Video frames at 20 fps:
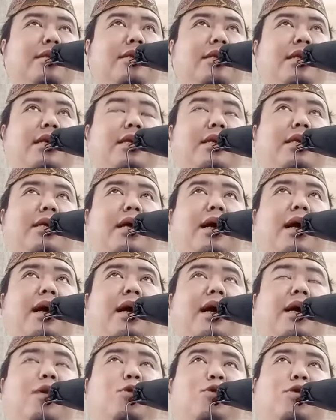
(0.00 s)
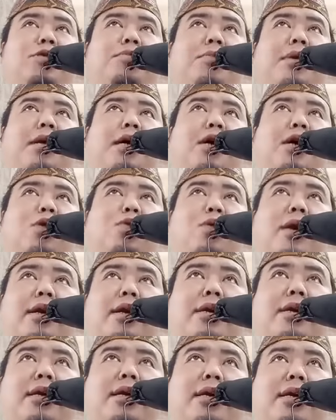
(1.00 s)
Tidak harus
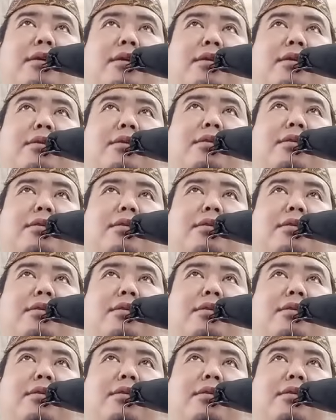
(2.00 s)
mengeluarkan